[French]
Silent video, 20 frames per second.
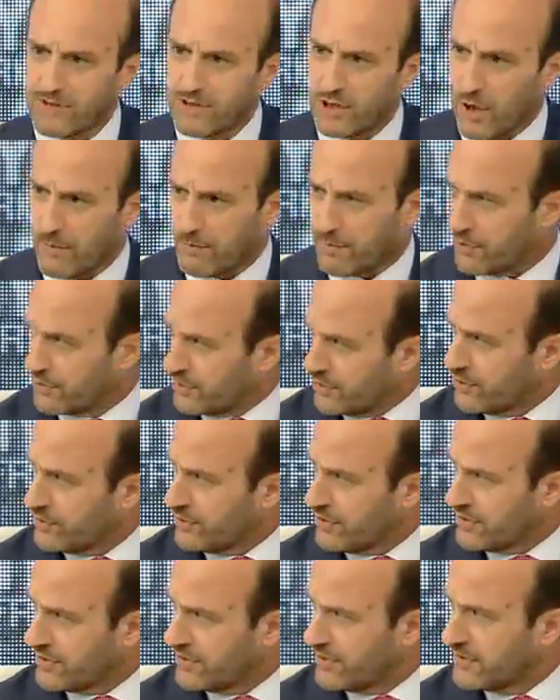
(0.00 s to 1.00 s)
leur
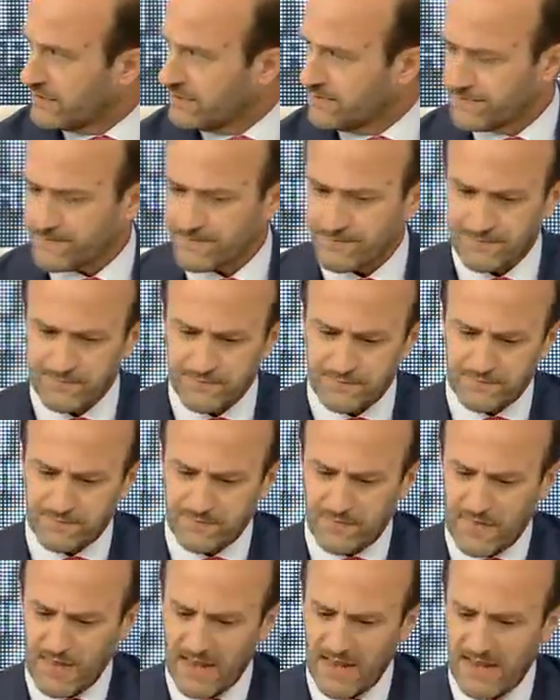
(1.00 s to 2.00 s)
permettent de saisir ces
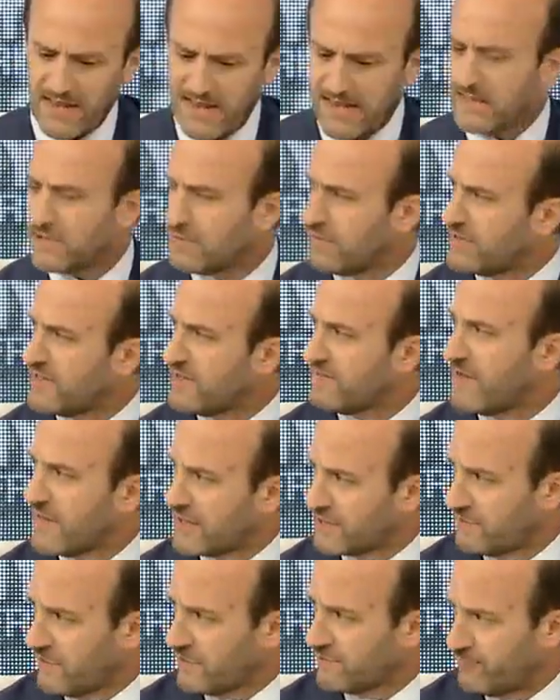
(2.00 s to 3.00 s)
opportunités
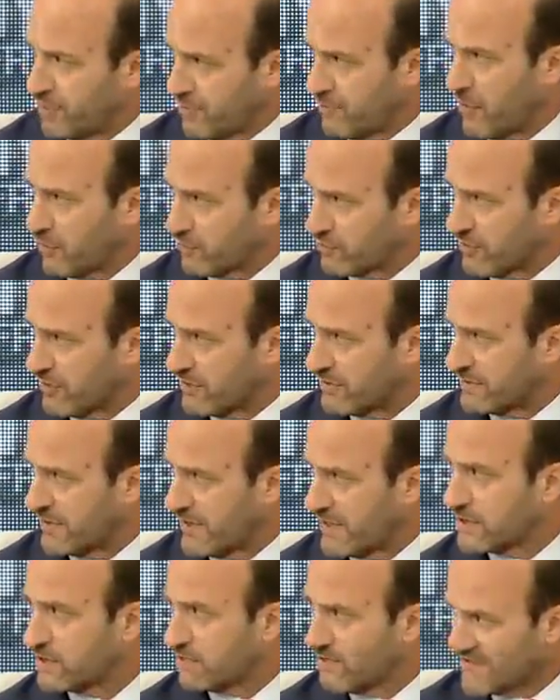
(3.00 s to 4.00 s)
pour les transformer ensuite
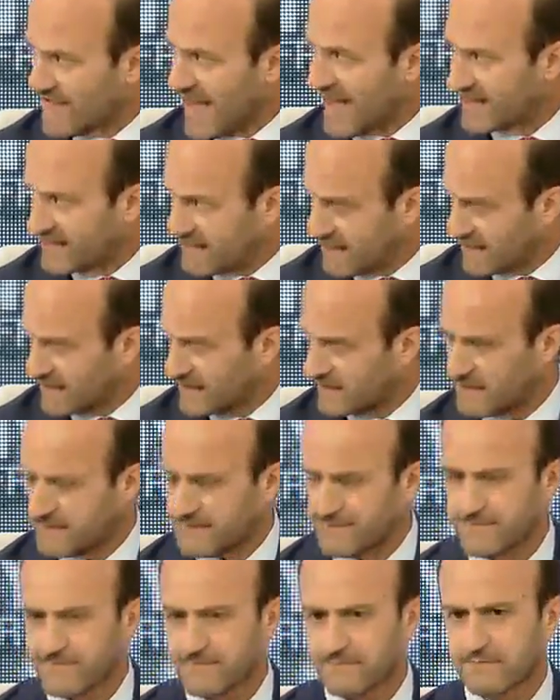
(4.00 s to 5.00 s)
en propositions
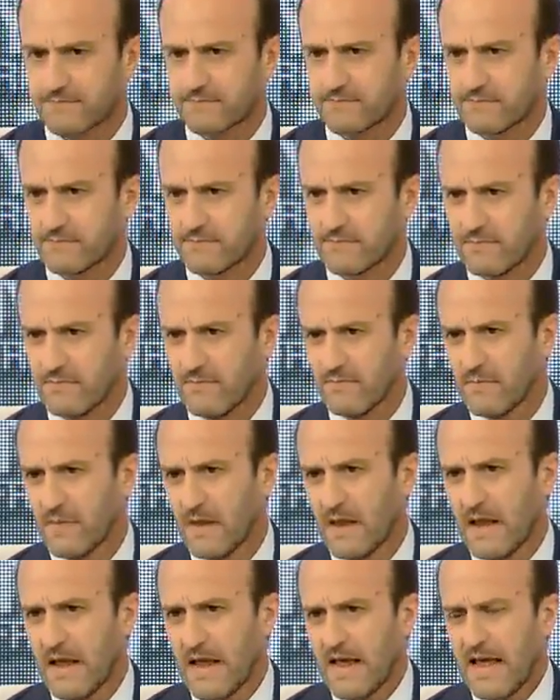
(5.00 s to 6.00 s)
d'investissement concrets et
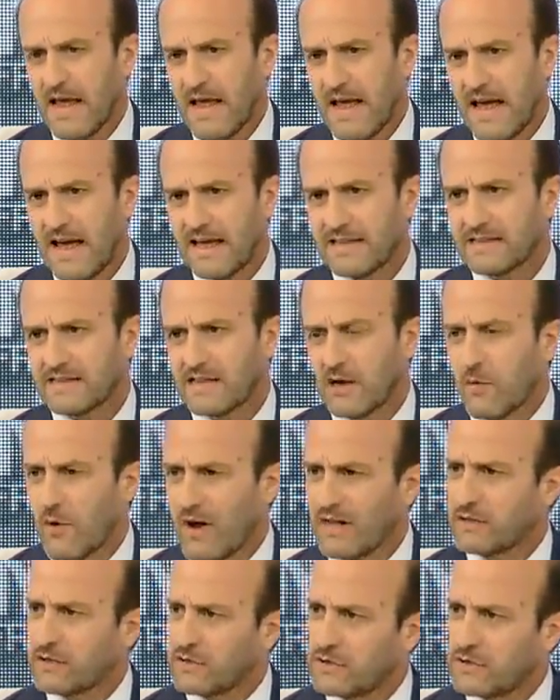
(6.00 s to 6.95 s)
en actifs finalement.